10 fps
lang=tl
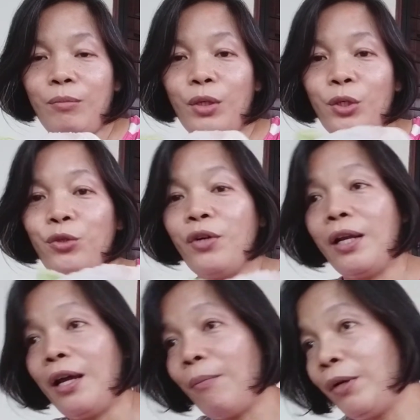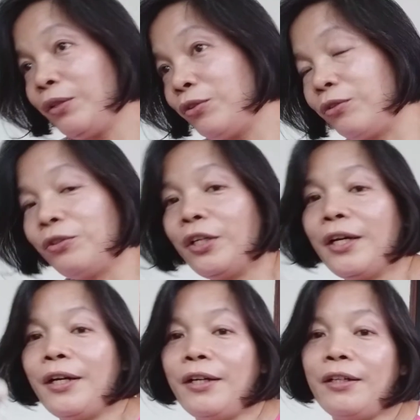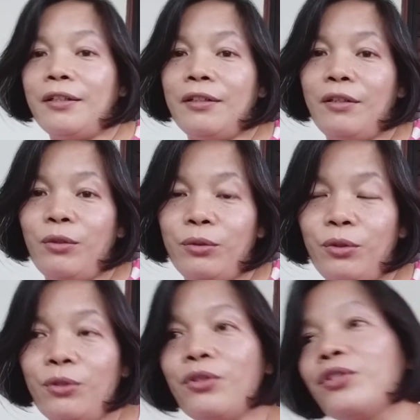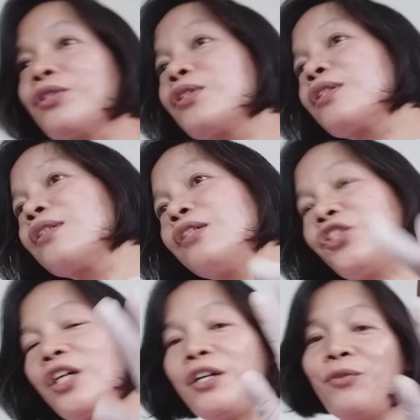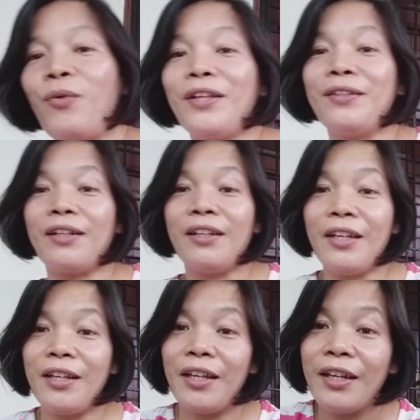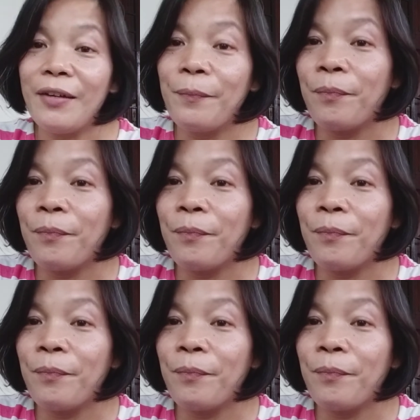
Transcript: Pero yung halaman ko na lotus at saka yung water lily,